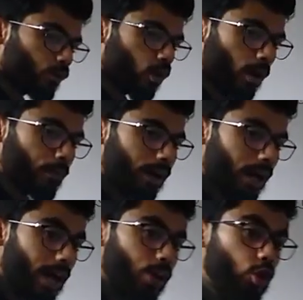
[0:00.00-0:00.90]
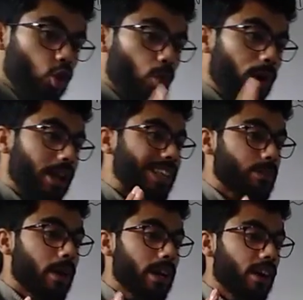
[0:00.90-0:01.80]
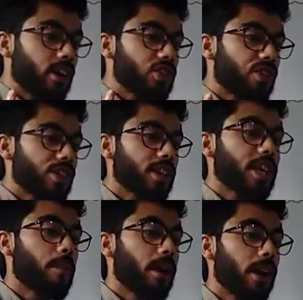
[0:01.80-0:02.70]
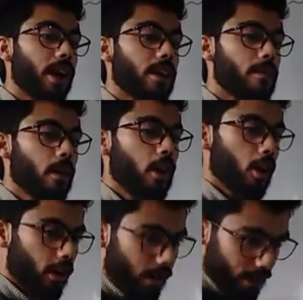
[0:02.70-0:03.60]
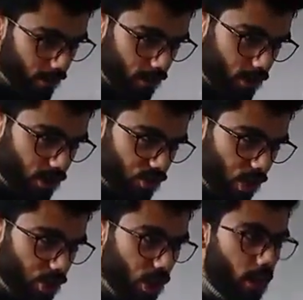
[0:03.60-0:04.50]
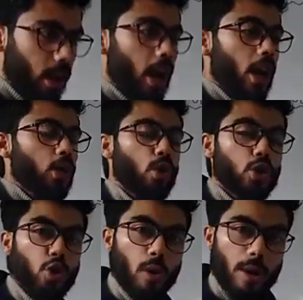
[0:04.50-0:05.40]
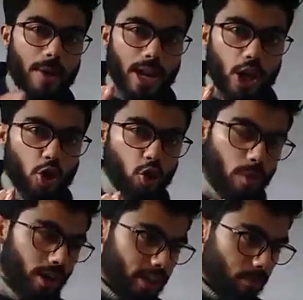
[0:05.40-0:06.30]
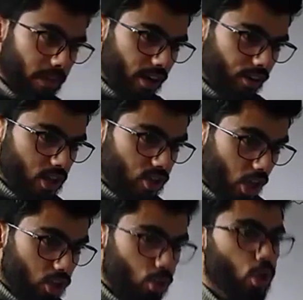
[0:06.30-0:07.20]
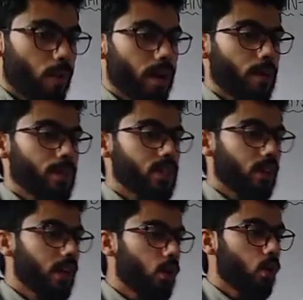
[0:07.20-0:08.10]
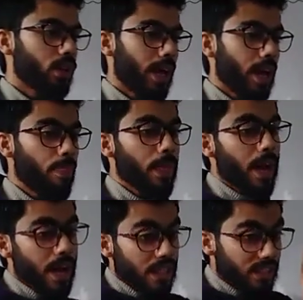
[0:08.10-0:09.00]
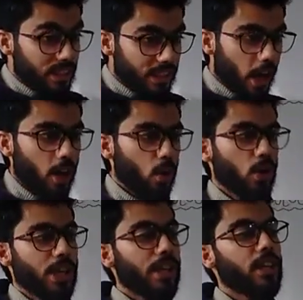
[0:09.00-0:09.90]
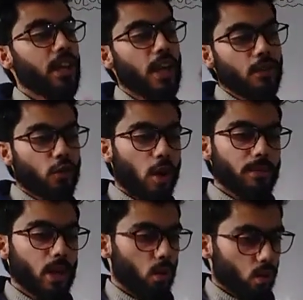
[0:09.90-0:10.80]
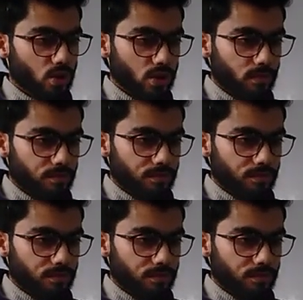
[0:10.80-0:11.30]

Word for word: हमको अब पढ़ना है ह्यूमन रेस्पायरेटरी स्ट्रक्चर क्या पढ़ना है स्ट्रक्चर तो जो हमारा ह्यूमन रेस्पिरेटरी स्ट्रक्चर जो हमारा बेसिकली होता है स्टार्ट हो जाती है फ्रॉम द नोज़